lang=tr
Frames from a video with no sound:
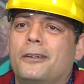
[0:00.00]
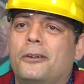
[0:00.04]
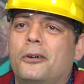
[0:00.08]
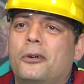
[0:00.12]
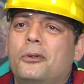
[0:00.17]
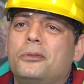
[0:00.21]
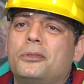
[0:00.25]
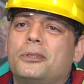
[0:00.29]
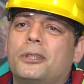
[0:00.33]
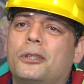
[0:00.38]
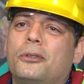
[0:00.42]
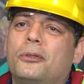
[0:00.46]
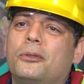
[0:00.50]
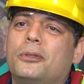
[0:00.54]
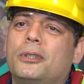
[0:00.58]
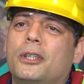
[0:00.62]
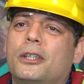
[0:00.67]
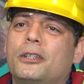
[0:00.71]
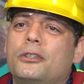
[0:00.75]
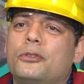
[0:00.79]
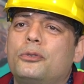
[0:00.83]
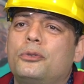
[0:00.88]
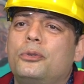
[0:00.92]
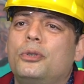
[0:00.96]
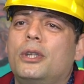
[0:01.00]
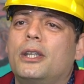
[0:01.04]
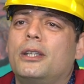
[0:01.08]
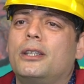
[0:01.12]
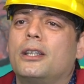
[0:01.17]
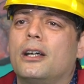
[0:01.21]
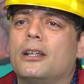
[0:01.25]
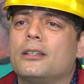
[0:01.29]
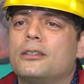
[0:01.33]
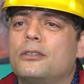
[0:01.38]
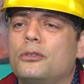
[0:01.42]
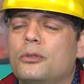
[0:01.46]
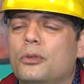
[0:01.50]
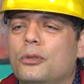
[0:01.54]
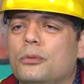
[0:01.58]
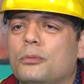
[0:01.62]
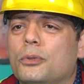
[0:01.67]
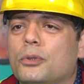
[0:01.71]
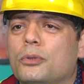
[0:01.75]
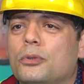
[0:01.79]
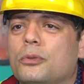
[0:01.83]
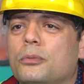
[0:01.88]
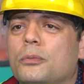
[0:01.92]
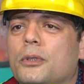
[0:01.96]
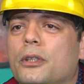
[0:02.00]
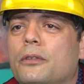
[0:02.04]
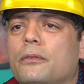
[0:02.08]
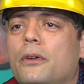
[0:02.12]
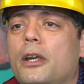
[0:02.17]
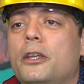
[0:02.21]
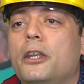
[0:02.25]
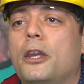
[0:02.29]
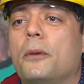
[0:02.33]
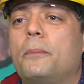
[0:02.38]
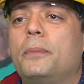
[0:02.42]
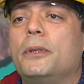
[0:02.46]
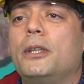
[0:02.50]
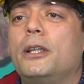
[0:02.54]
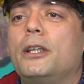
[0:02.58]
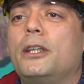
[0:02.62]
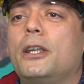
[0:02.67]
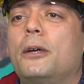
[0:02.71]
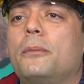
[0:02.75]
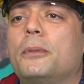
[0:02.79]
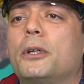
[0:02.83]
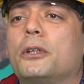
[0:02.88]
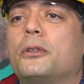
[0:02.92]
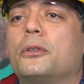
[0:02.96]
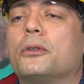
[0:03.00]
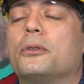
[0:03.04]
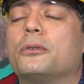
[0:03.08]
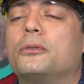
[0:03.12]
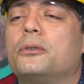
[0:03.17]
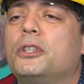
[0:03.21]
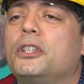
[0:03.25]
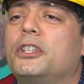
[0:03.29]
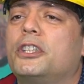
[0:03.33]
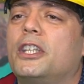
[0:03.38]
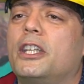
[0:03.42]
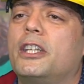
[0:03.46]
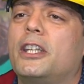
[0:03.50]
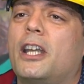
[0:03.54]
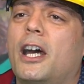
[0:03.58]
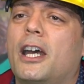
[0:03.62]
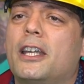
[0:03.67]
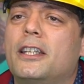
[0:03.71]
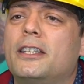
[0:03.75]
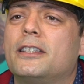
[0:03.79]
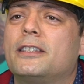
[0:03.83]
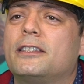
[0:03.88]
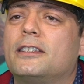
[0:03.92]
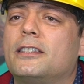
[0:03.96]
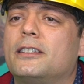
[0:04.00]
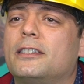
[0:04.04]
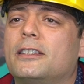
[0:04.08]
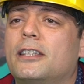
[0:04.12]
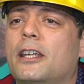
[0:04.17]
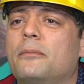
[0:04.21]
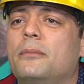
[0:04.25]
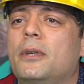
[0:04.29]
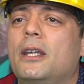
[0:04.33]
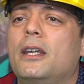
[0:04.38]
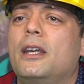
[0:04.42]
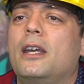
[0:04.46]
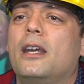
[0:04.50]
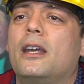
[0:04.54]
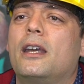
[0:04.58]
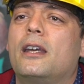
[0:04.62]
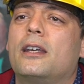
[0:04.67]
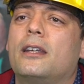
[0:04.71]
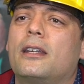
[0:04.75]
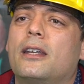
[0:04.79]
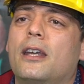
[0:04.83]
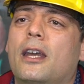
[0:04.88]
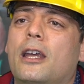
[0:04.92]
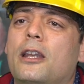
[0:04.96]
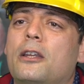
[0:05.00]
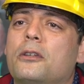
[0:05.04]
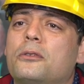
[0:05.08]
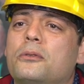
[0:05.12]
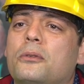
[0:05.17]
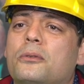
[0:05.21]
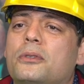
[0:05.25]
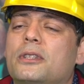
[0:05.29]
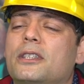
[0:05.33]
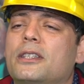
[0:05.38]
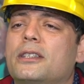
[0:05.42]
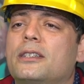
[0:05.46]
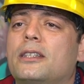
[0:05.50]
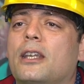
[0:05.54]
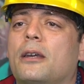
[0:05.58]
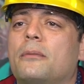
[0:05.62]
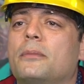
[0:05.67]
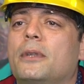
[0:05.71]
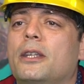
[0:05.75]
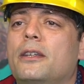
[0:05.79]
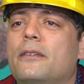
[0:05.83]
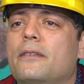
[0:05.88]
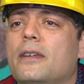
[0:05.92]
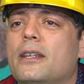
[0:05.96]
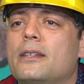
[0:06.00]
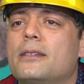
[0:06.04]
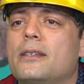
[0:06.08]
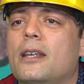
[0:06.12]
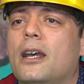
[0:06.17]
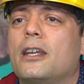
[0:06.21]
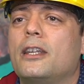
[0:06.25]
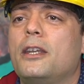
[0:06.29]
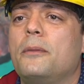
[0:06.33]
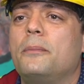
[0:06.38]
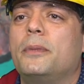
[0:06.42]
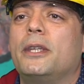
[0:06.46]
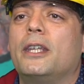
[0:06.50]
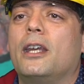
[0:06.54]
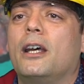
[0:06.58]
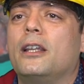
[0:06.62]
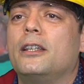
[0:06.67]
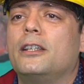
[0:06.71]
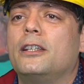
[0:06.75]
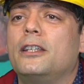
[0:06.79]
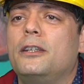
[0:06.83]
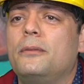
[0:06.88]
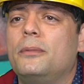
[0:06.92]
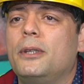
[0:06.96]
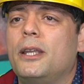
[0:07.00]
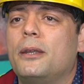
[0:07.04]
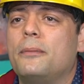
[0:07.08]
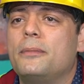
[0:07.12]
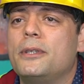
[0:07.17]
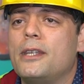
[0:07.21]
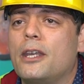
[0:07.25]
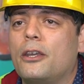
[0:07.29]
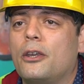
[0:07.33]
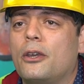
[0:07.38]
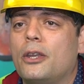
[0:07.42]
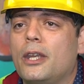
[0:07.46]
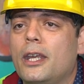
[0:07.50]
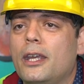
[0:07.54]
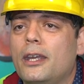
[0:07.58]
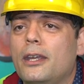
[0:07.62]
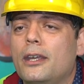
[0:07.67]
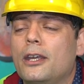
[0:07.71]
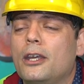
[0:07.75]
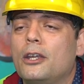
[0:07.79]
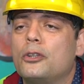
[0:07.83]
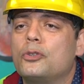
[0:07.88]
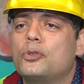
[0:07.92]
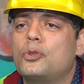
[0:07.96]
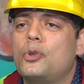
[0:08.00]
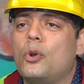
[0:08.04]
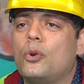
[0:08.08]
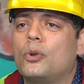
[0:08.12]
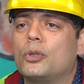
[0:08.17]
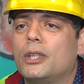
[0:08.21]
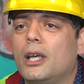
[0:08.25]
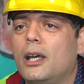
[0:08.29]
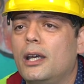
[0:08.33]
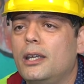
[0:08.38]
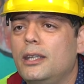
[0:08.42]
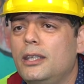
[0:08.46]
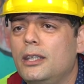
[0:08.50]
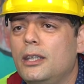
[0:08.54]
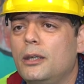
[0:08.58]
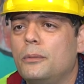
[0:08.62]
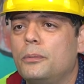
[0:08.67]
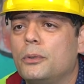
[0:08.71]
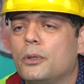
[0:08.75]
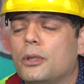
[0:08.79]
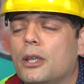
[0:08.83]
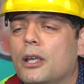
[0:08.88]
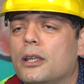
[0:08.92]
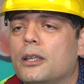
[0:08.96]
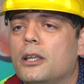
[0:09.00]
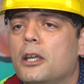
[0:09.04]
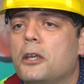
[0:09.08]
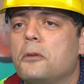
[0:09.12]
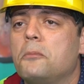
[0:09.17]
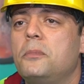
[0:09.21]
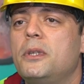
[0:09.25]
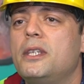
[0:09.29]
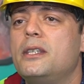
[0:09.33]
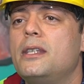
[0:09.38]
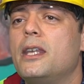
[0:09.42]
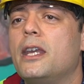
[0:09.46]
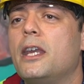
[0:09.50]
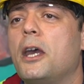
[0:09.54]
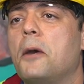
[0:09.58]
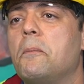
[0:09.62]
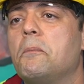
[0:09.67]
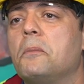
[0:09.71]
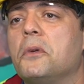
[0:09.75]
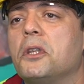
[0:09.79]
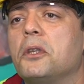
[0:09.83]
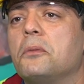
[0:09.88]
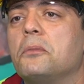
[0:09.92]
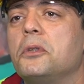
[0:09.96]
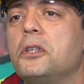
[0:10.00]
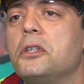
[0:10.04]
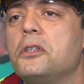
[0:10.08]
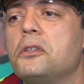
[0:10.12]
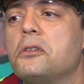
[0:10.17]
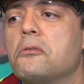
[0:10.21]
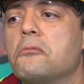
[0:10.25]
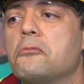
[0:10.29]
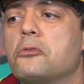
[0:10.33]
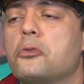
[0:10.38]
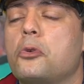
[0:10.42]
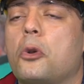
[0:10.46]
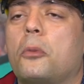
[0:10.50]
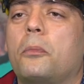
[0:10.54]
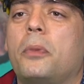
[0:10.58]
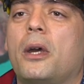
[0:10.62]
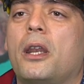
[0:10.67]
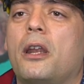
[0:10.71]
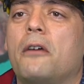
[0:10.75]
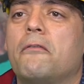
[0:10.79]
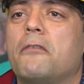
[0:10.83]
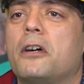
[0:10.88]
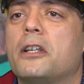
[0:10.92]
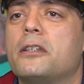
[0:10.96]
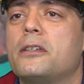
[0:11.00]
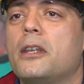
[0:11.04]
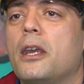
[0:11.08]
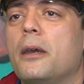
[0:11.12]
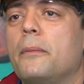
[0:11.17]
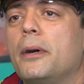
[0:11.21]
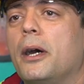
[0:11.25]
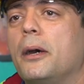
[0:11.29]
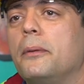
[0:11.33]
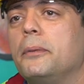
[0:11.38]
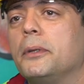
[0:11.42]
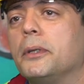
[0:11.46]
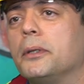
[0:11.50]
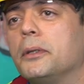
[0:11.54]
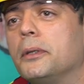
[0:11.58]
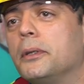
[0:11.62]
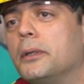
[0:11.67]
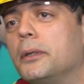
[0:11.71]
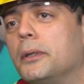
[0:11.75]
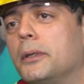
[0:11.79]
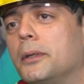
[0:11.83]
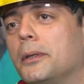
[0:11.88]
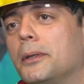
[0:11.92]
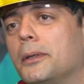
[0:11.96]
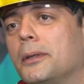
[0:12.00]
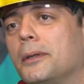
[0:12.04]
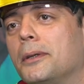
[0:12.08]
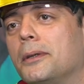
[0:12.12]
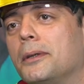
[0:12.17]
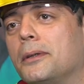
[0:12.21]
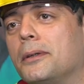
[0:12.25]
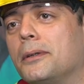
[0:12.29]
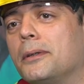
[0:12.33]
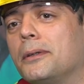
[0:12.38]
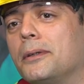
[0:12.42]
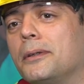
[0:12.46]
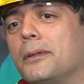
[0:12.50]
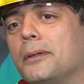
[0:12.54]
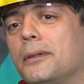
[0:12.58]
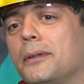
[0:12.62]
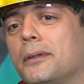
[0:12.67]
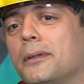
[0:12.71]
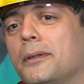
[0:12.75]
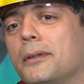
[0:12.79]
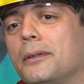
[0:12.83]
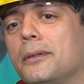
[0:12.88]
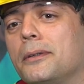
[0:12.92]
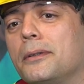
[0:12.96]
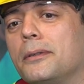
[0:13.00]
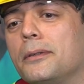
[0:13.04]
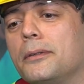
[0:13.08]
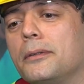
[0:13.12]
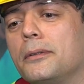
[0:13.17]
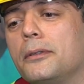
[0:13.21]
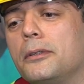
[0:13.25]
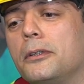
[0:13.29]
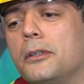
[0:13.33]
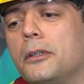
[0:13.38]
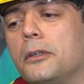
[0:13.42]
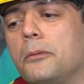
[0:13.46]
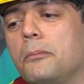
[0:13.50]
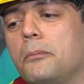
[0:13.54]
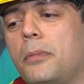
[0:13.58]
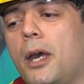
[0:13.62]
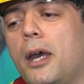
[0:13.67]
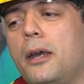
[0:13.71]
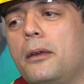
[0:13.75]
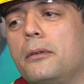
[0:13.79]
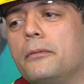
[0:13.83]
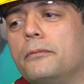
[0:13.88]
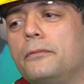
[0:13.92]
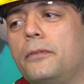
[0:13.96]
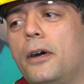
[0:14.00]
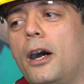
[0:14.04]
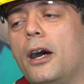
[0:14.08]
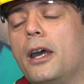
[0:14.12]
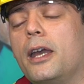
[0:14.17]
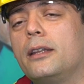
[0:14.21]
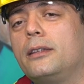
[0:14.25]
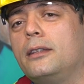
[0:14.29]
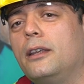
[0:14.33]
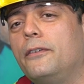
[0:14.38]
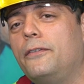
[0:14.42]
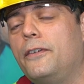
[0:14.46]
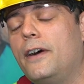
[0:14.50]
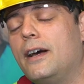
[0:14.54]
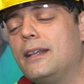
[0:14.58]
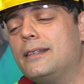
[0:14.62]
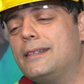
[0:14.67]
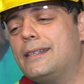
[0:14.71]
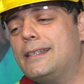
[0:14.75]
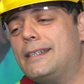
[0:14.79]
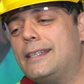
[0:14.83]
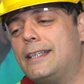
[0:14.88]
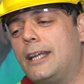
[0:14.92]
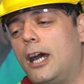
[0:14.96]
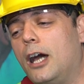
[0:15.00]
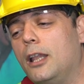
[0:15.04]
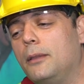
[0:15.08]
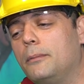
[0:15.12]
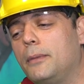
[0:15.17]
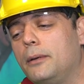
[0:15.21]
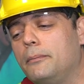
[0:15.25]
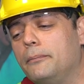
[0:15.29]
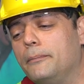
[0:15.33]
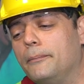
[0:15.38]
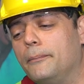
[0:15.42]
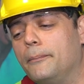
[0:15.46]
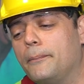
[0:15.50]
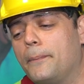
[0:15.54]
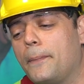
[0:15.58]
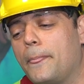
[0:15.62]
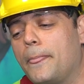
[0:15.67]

O yüzden onların sürekli hazır olma durumları var. Yapılarına bakıyorsun. İşte raylı sistem, e, helozon sistemleri vesaire. Binalarını bile bize göre çok daha iyi yapıyorlar. Biz ne yapmalı mıyız? Çok param varsa yap abi. Siz fala inanmıyor musunuz? Ben hayatta falsız kalmam.